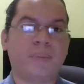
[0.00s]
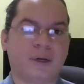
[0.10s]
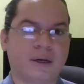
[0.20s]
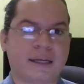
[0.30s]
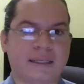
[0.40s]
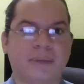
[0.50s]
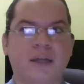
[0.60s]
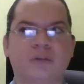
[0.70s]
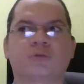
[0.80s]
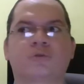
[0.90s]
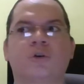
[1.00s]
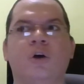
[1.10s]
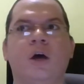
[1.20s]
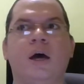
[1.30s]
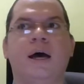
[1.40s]
casamentos,
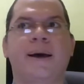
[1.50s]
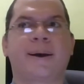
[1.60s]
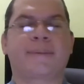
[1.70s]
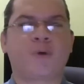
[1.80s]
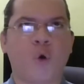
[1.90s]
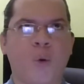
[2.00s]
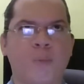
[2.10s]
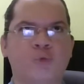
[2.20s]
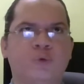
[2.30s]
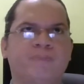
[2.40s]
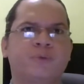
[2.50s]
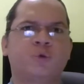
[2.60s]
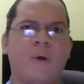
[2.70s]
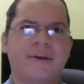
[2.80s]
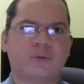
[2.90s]
uh, como
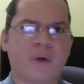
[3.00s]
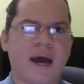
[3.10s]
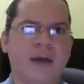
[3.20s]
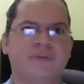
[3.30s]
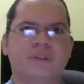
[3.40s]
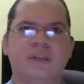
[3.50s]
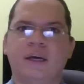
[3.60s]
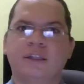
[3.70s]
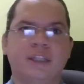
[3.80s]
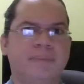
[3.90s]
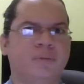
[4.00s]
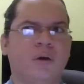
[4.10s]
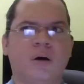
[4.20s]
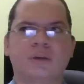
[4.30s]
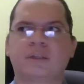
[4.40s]
Two Wise Wives, The
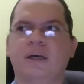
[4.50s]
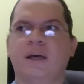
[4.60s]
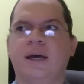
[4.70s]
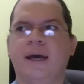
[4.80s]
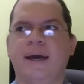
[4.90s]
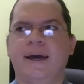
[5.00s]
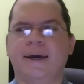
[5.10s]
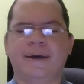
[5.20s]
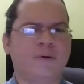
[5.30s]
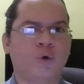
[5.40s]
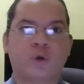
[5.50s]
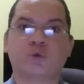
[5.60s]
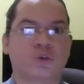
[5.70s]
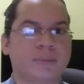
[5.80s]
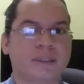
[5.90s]
Blood, é, O Que
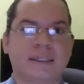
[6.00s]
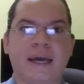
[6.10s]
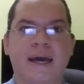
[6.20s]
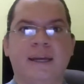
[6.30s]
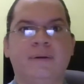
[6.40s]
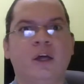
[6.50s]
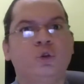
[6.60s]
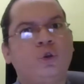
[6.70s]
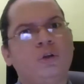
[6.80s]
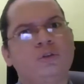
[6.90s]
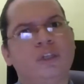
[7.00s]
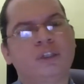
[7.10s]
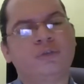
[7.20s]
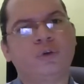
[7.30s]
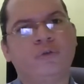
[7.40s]
Os Homens Querem, todos eles
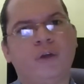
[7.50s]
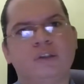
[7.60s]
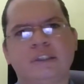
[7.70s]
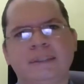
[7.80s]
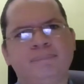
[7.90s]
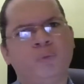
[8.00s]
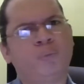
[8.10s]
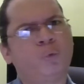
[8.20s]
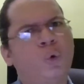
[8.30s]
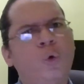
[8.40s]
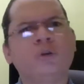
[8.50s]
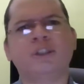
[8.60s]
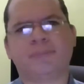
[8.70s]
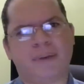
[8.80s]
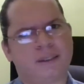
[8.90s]
foram feitos em um curto
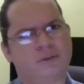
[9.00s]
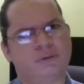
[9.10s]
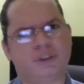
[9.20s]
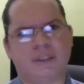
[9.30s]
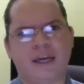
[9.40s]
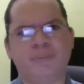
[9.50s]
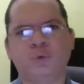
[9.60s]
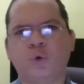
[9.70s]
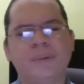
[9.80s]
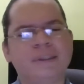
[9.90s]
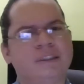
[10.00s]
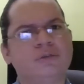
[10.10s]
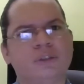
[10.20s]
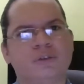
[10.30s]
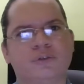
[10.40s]
espaço de tempo, no começo
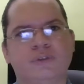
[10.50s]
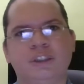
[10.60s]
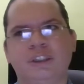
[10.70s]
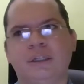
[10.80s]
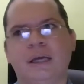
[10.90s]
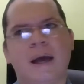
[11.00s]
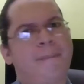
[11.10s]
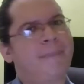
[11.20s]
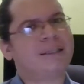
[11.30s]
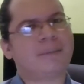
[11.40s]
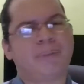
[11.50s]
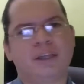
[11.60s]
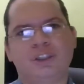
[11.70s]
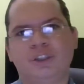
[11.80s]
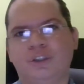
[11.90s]
dos anos 20, mas a
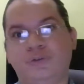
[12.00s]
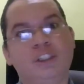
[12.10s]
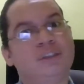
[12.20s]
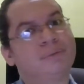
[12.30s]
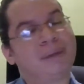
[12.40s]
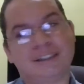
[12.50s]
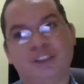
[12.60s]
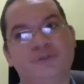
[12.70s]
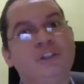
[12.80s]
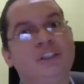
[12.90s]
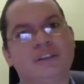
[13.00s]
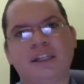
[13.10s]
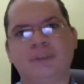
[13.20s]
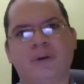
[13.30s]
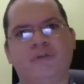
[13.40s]
partir de, 20, mas de
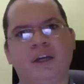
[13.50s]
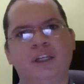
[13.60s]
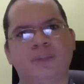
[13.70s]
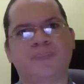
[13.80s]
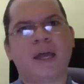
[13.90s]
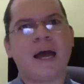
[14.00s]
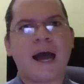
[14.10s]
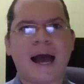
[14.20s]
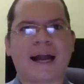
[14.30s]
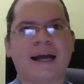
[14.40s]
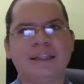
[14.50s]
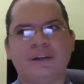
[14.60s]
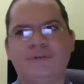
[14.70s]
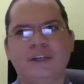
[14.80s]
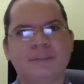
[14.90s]
23 para frente, há cada
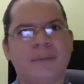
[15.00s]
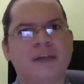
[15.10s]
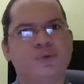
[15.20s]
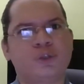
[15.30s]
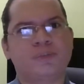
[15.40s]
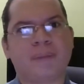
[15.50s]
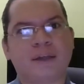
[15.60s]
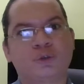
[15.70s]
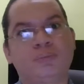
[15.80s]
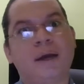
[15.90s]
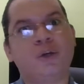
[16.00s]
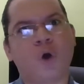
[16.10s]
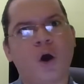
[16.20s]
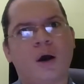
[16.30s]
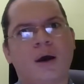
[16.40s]
vez mais um espaço
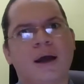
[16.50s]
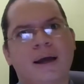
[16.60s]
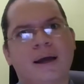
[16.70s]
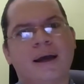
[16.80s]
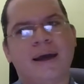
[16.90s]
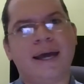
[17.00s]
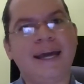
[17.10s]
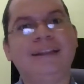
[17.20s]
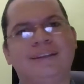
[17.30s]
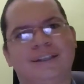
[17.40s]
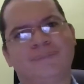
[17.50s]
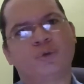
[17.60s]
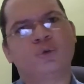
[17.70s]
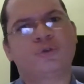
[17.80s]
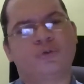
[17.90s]
maior é, entre
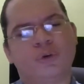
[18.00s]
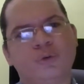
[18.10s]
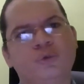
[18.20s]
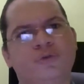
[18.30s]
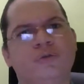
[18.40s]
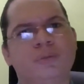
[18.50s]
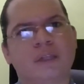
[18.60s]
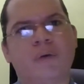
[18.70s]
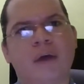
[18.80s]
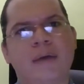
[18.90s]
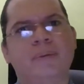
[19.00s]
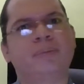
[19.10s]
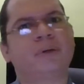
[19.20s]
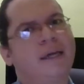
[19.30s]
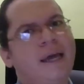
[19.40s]
os, os, filmes da web,
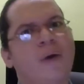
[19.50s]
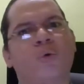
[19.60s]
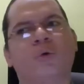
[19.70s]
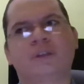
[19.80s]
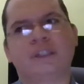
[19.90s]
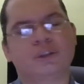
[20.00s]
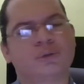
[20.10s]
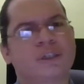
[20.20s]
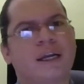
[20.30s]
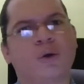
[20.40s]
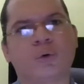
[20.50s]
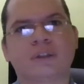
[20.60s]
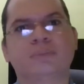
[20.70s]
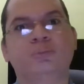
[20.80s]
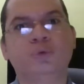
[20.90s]
porque é um contexto onde ela
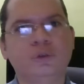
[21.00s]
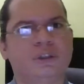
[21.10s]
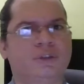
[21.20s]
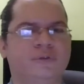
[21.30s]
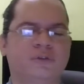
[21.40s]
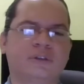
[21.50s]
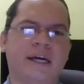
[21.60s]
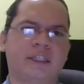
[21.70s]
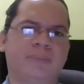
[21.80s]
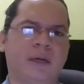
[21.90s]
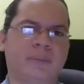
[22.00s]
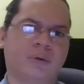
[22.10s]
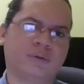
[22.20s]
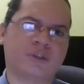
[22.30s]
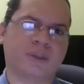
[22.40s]
encontra muita dificuldade para
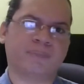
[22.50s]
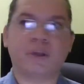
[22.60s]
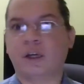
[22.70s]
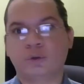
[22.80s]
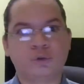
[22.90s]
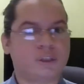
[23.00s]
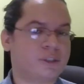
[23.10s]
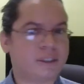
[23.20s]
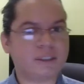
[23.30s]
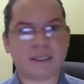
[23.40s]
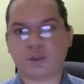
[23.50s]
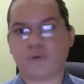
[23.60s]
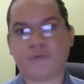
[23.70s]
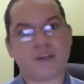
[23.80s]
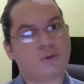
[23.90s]
produzir. Nos anos 30 ela só
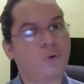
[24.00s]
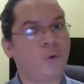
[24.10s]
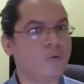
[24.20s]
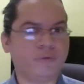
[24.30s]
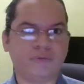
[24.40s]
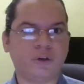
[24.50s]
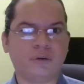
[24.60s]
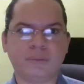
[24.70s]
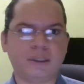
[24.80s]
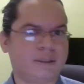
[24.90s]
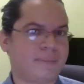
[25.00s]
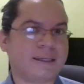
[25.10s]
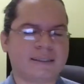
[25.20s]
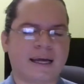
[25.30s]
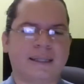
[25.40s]
faz um filme e
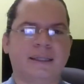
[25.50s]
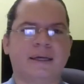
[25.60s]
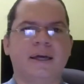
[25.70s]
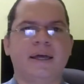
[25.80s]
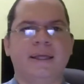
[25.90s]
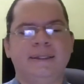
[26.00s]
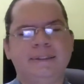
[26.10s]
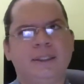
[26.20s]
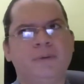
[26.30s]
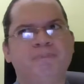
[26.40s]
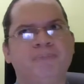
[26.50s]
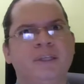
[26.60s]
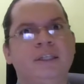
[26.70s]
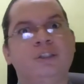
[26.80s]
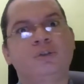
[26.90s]
mais nada. Então,
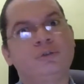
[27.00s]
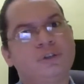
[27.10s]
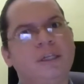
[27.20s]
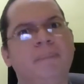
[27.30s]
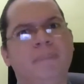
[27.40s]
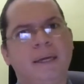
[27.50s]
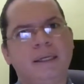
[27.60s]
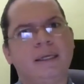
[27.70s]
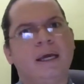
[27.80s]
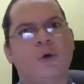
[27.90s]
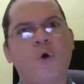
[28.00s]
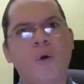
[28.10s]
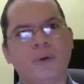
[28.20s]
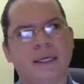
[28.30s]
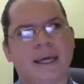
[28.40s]
isso ilustra bem
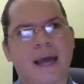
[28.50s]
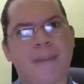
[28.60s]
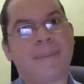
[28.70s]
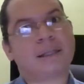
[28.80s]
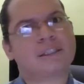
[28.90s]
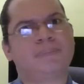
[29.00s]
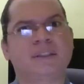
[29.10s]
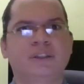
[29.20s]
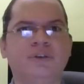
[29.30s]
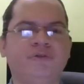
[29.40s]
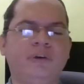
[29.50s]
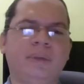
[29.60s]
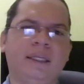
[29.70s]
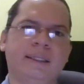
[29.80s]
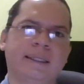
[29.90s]
como é que a participação
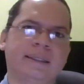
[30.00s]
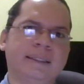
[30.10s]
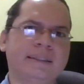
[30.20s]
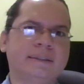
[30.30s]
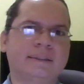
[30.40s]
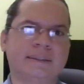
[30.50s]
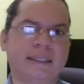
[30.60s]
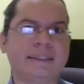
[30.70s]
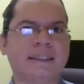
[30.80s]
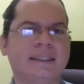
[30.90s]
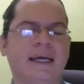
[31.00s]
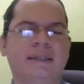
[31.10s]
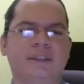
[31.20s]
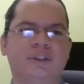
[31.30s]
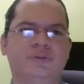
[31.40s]
feminina nesse, nessa
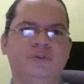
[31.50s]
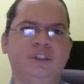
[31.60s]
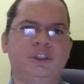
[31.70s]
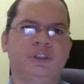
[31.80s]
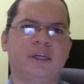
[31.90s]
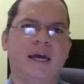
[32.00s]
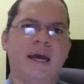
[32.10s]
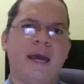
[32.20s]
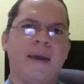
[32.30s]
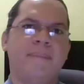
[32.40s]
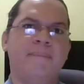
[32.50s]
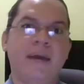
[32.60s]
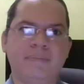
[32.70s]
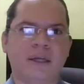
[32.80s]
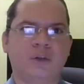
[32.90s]
década de 20 é
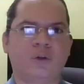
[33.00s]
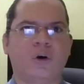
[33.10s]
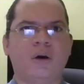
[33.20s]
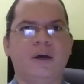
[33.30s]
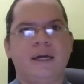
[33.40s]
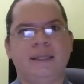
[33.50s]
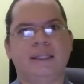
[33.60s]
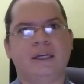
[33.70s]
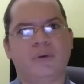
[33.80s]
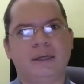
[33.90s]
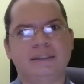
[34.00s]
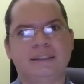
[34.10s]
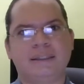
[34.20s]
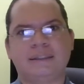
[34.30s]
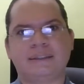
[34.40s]
bem menor em decorrência
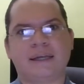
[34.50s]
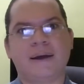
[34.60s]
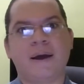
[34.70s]
dessa,